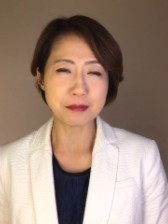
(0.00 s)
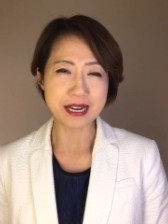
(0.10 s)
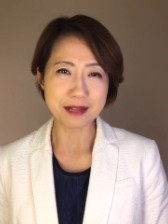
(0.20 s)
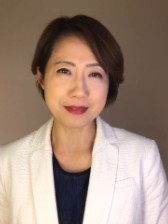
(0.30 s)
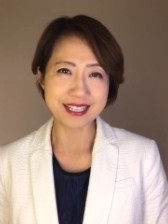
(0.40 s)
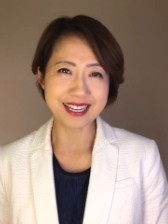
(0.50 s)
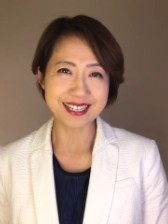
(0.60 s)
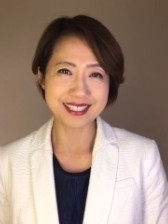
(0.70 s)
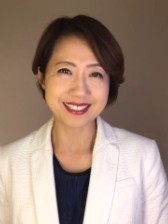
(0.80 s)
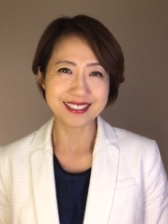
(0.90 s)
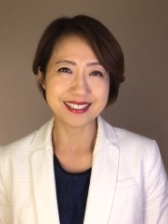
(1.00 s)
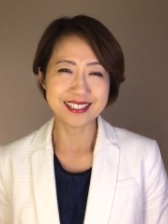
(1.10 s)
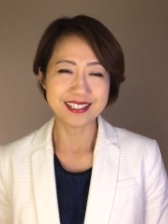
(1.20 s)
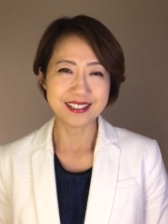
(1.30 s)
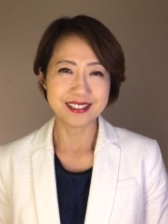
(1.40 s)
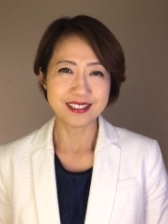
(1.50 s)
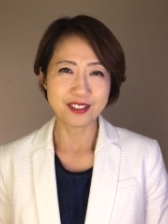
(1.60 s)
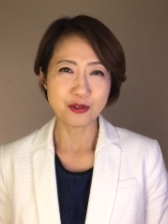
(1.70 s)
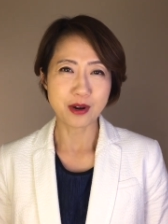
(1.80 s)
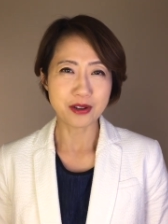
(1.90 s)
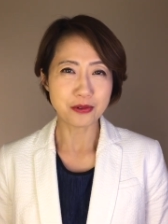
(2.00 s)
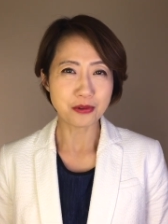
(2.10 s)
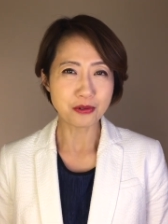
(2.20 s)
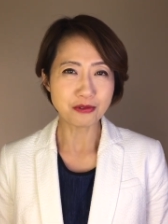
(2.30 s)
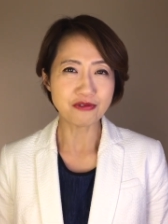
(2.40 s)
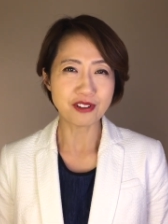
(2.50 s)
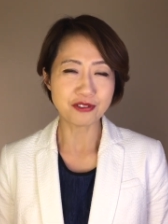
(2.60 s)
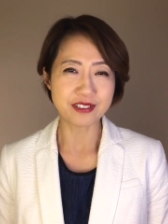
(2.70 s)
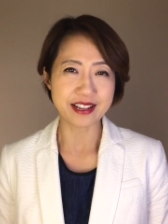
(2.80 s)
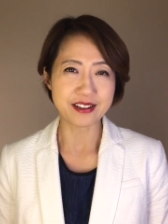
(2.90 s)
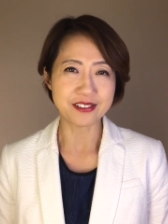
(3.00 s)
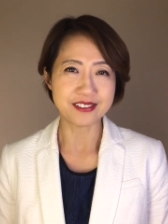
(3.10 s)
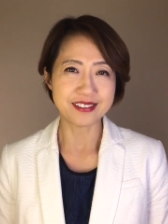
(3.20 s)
바랍니다. 좋아요 꼭 눌러주세요.